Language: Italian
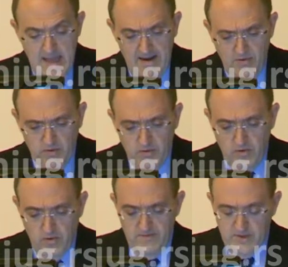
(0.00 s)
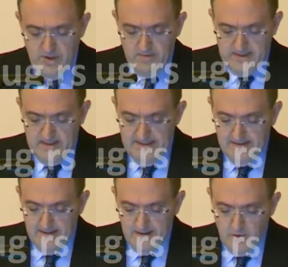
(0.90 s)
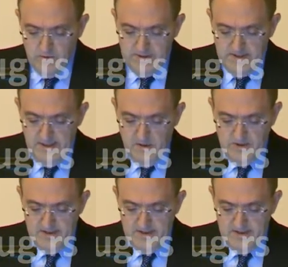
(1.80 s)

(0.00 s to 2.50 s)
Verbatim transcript: ha avuto col vicepresidente del Consiglio